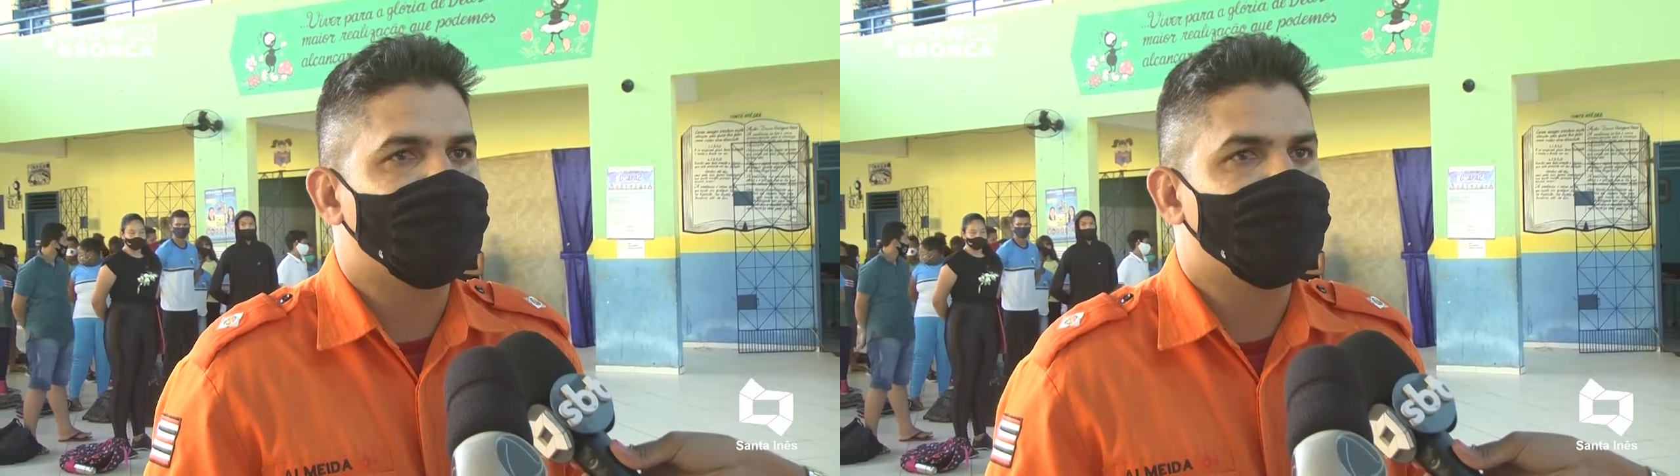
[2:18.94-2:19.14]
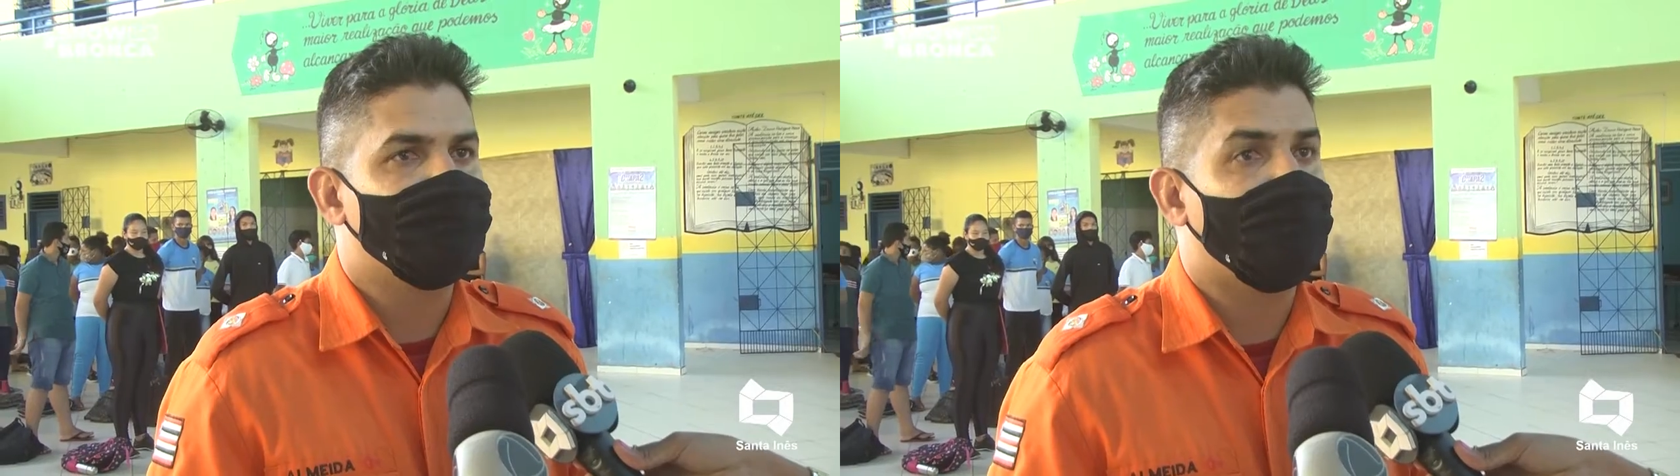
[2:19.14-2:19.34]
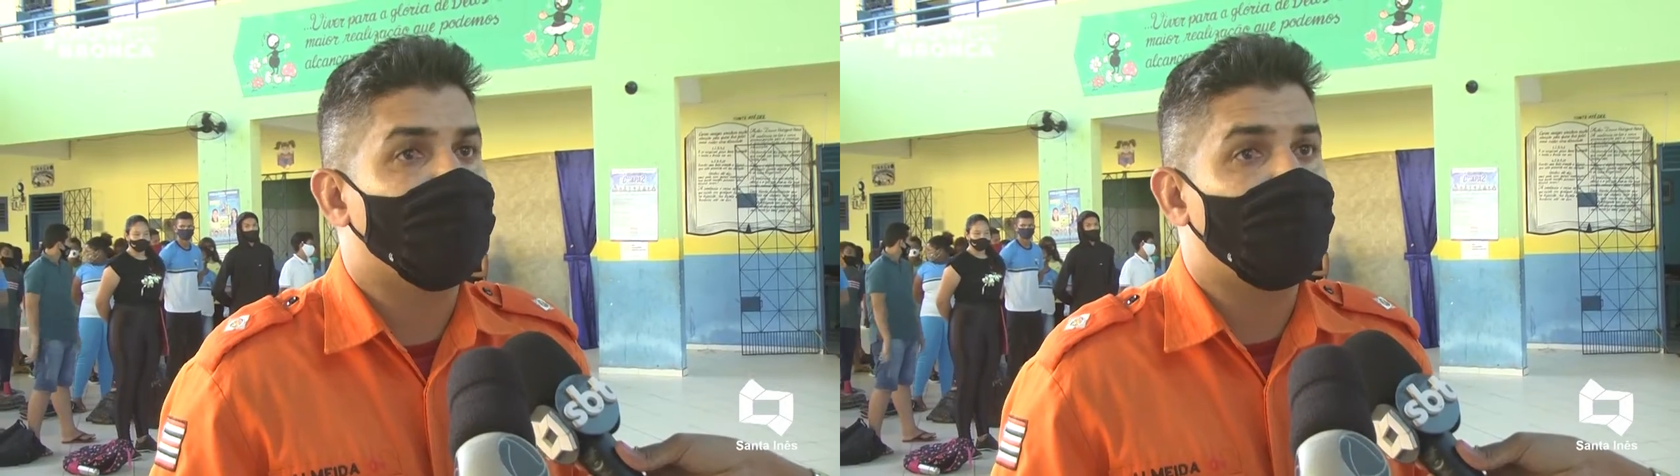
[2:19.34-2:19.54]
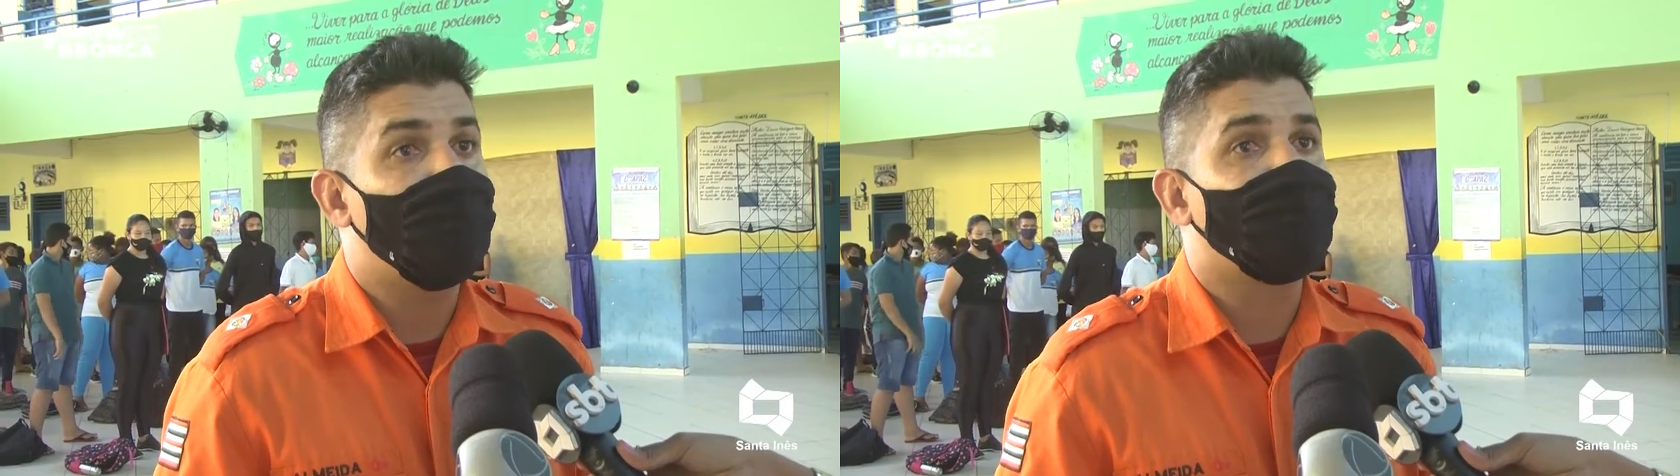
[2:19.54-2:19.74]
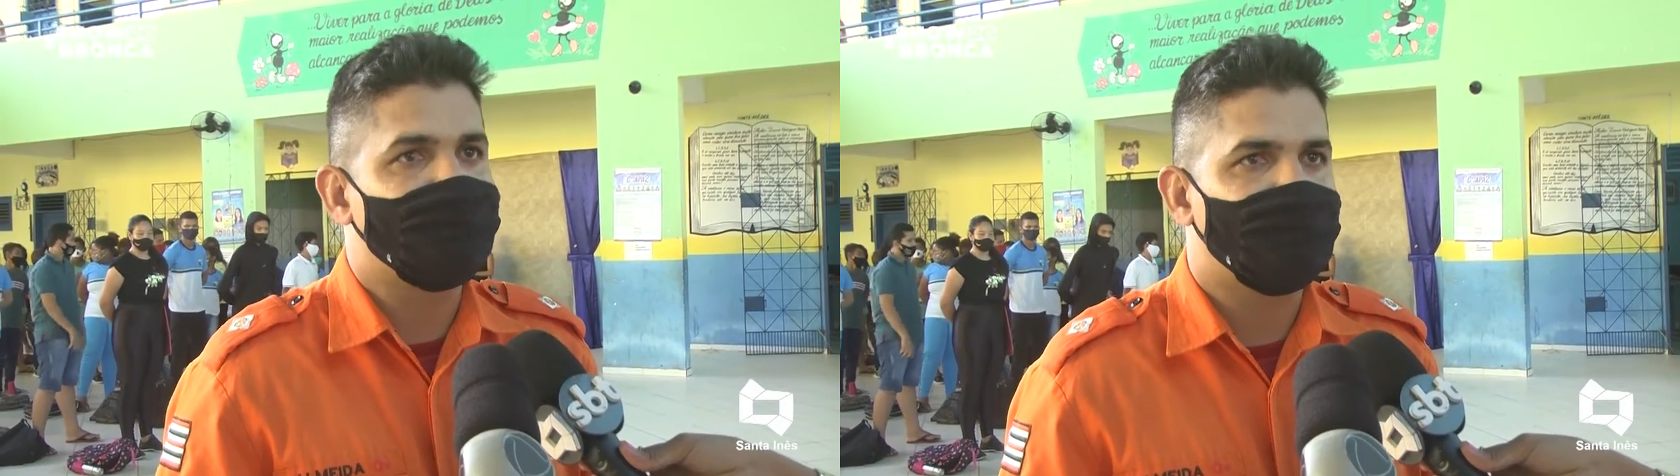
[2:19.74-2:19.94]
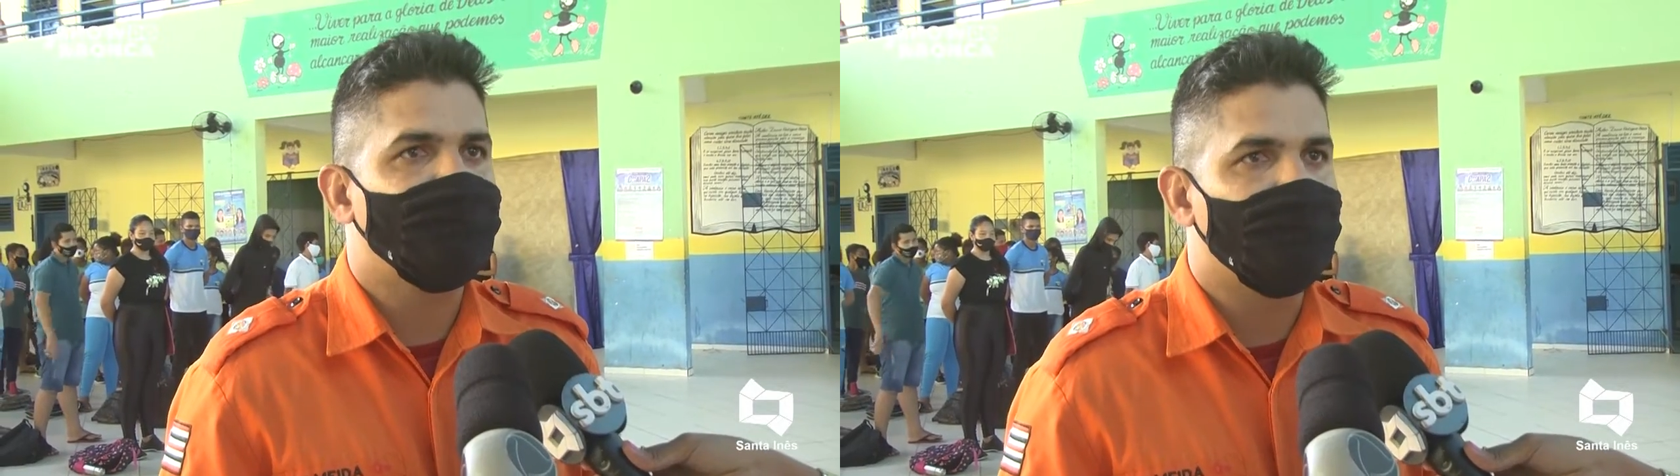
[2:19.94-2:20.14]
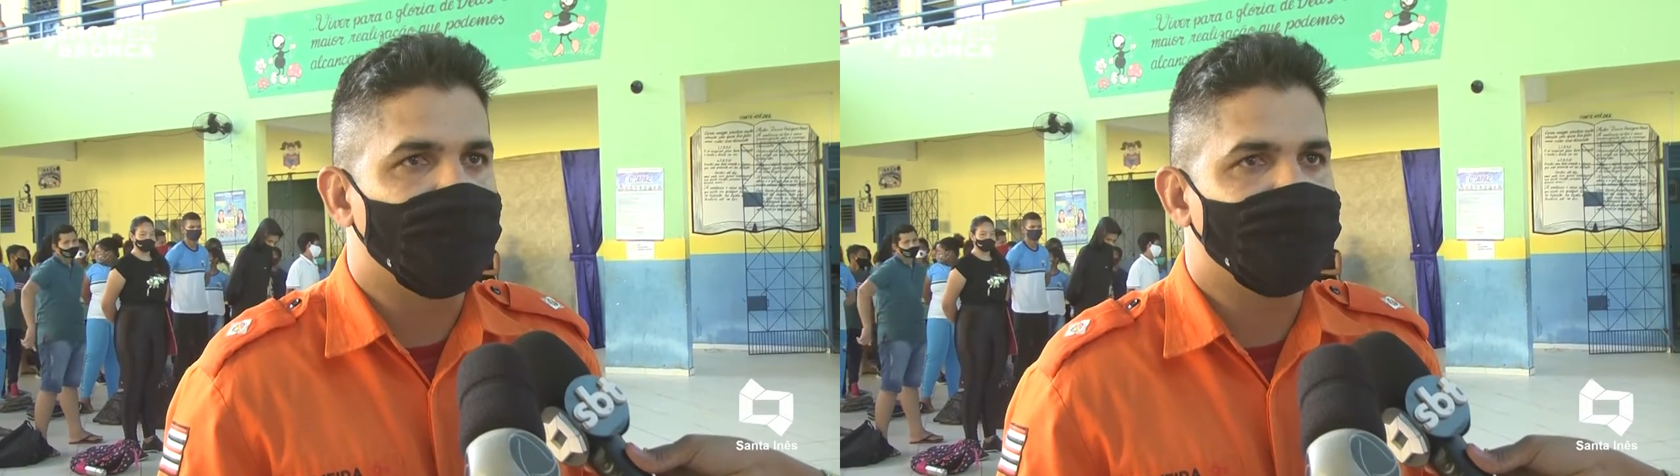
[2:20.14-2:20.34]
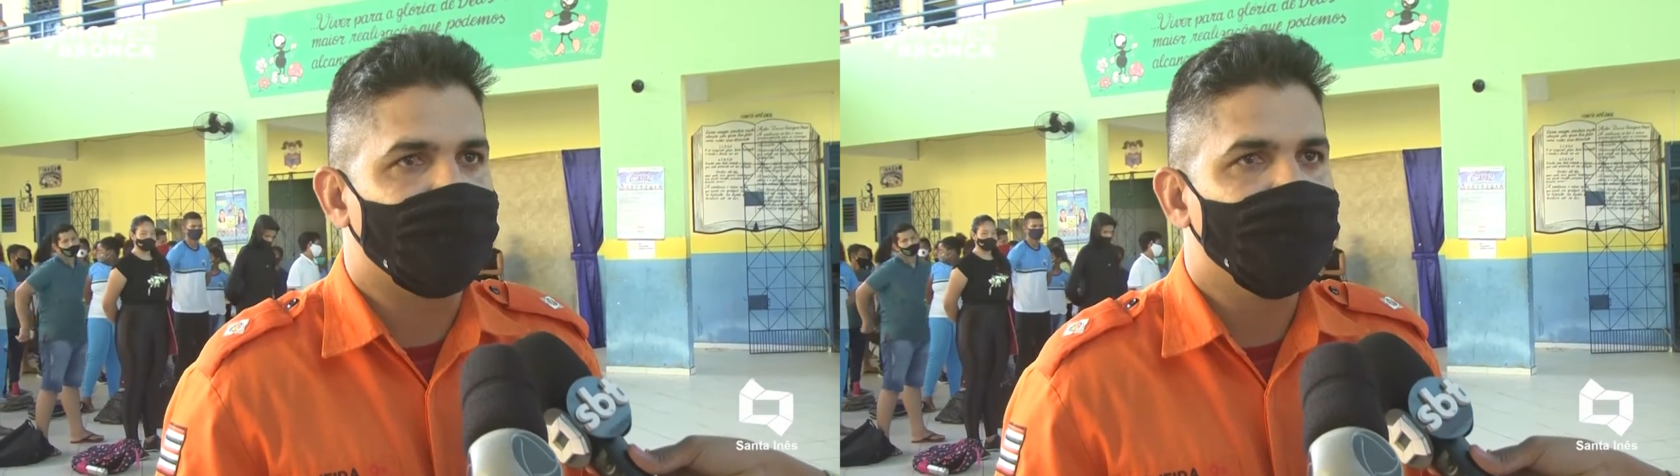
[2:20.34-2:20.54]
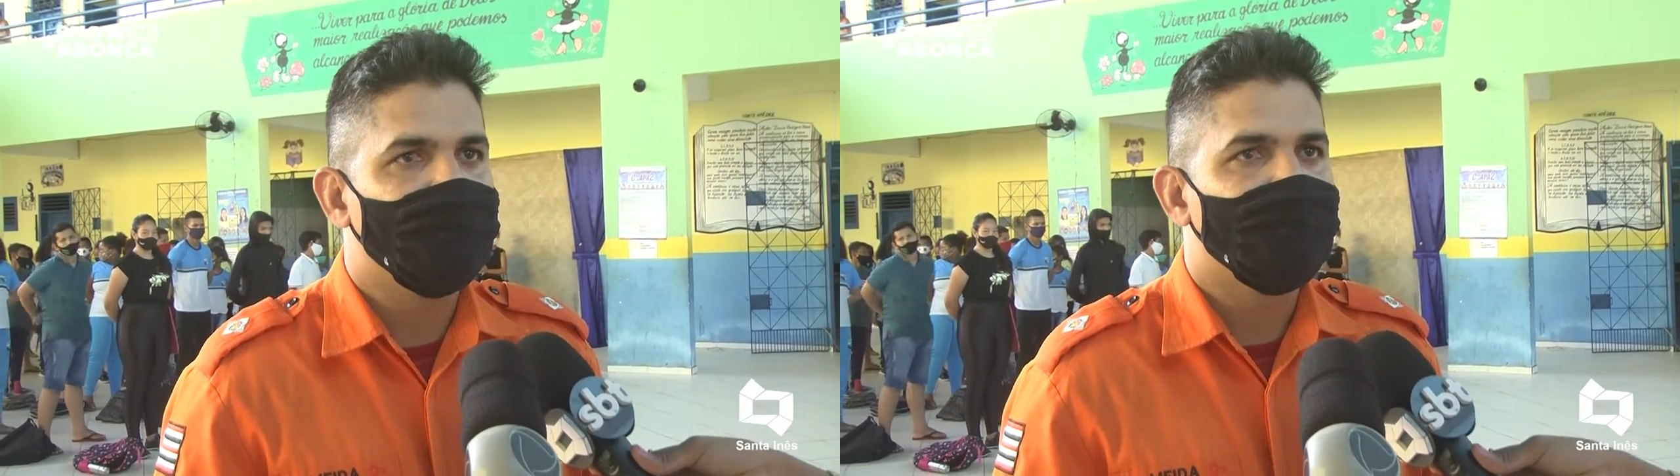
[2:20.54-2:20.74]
Martins Bringel, que é o projeto piloto, certo?